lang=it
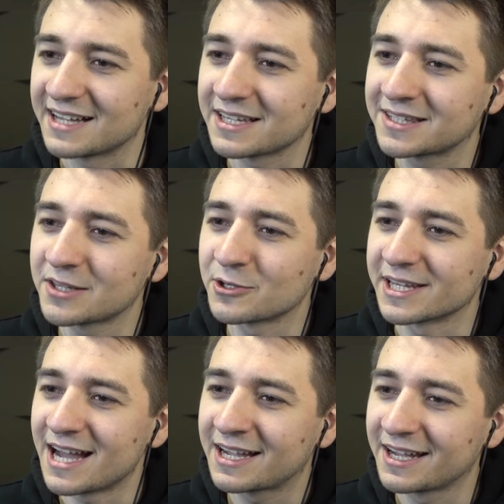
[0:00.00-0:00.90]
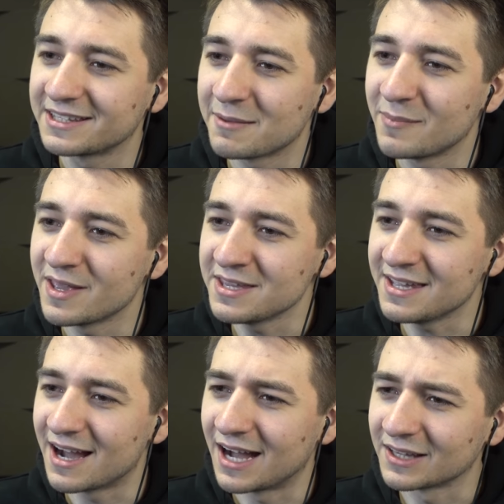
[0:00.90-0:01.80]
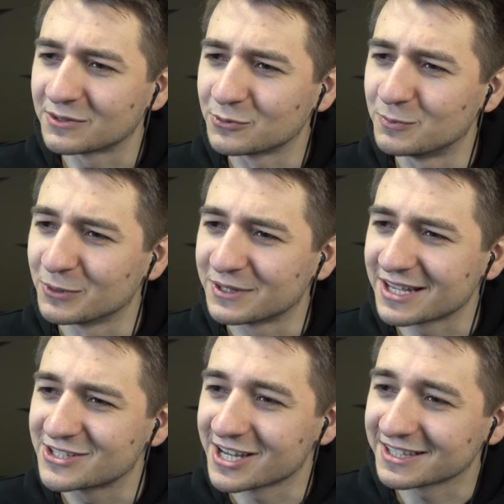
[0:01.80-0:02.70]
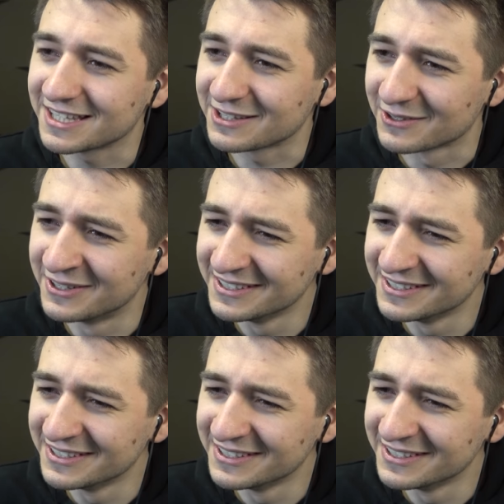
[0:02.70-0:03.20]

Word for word: Adattatore da HDMI a tubo da giardino.